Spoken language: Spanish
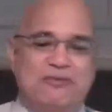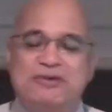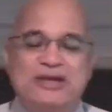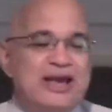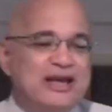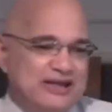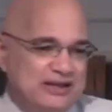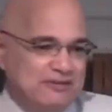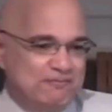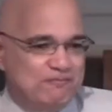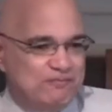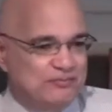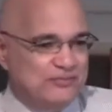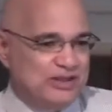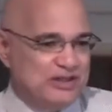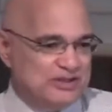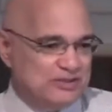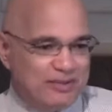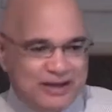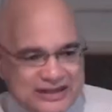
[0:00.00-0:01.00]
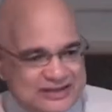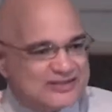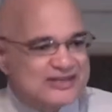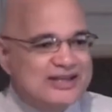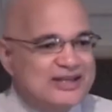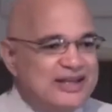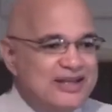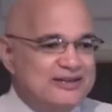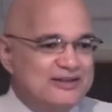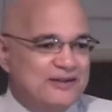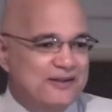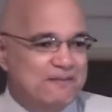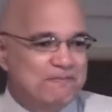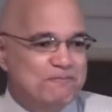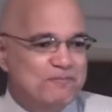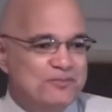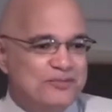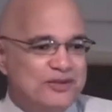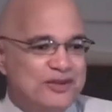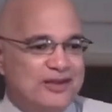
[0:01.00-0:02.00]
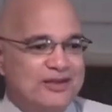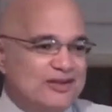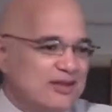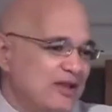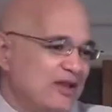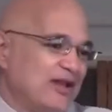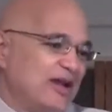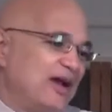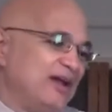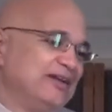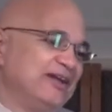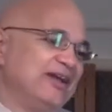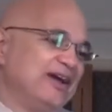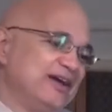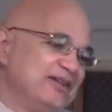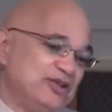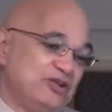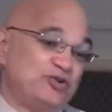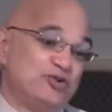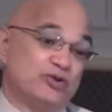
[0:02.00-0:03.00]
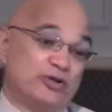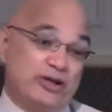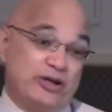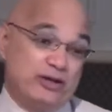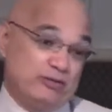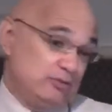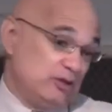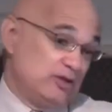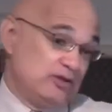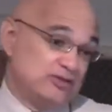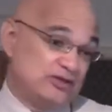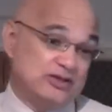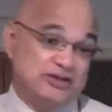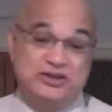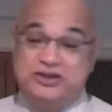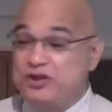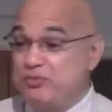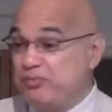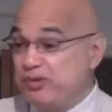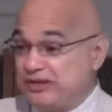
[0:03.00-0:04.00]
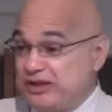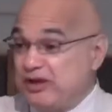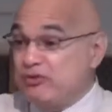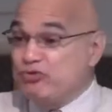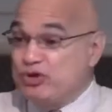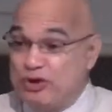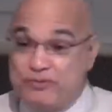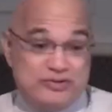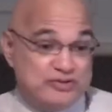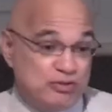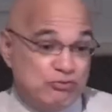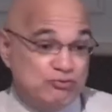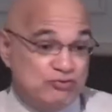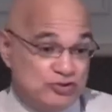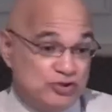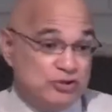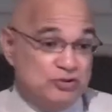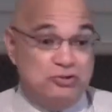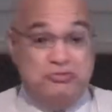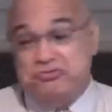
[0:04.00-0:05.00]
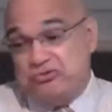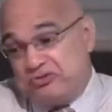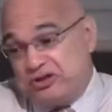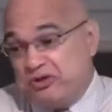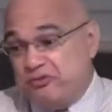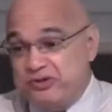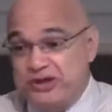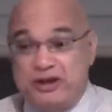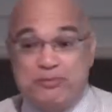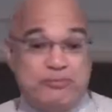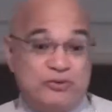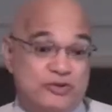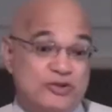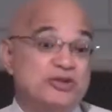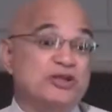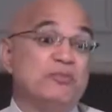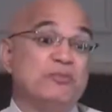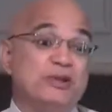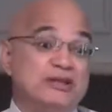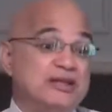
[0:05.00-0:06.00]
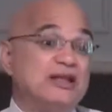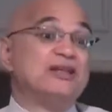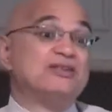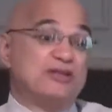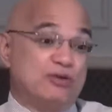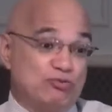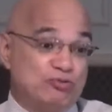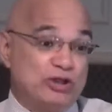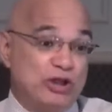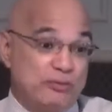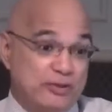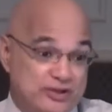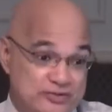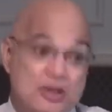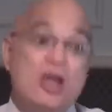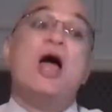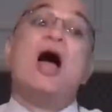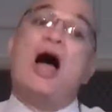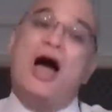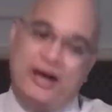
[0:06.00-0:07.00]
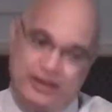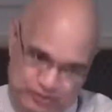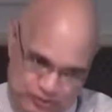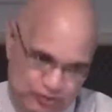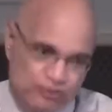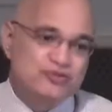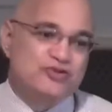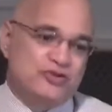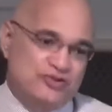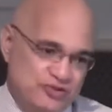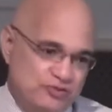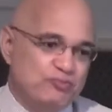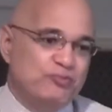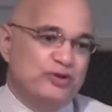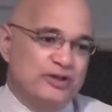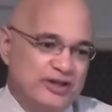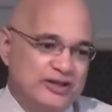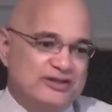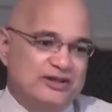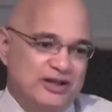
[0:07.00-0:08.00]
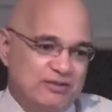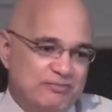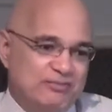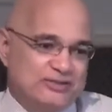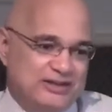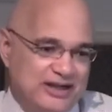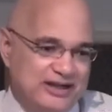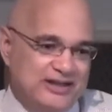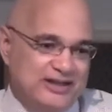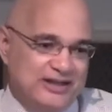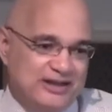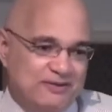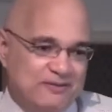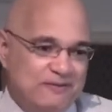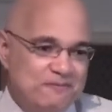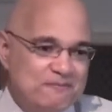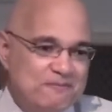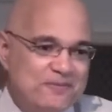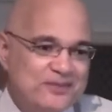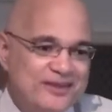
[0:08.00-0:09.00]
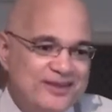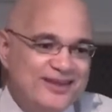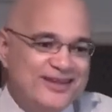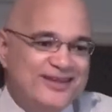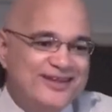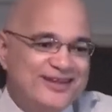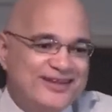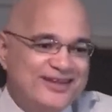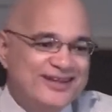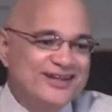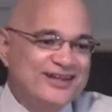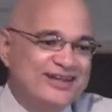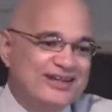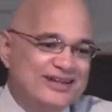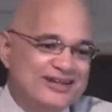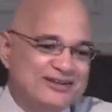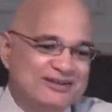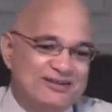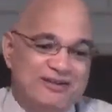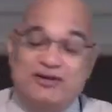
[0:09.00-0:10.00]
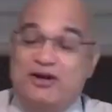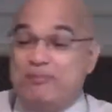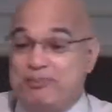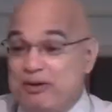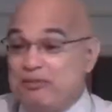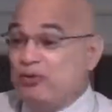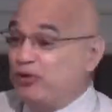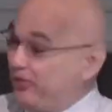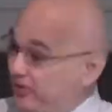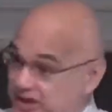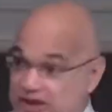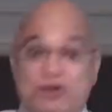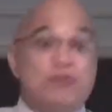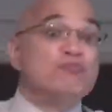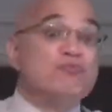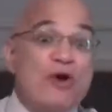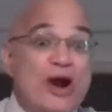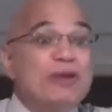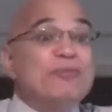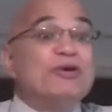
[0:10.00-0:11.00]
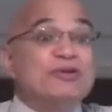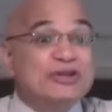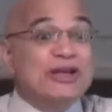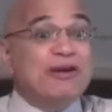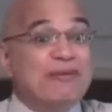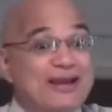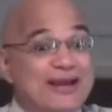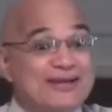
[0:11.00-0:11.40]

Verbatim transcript: que viene, la semana siguiente, eh, alguien ha dicho que si a ti te invitan una vez a un sitio, eso está bien, pero si te invitan la segunda vez, ah, entonces sí puedes estar tranquilo. Bueno, a Pablo le dijeron, vuelve otra